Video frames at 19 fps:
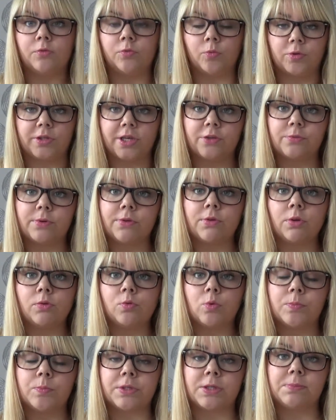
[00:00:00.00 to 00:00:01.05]
Donc il y a
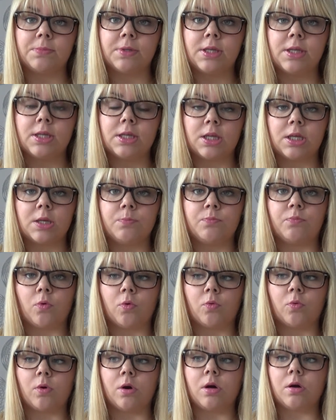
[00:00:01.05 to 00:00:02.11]
60 comprimés et
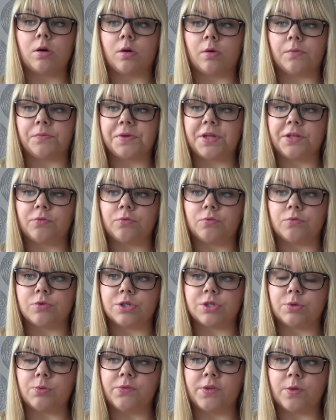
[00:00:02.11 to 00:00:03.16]
pourquoi en fait euh,
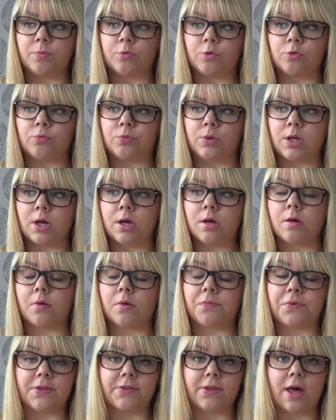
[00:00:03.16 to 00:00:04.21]
j'ai eu ces produits là
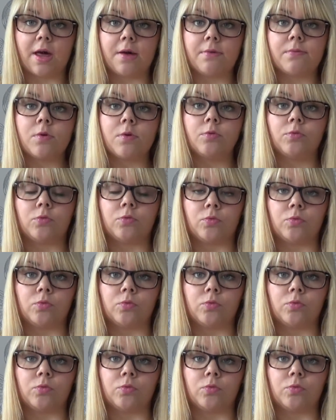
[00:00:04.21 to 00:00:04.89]
En fait avant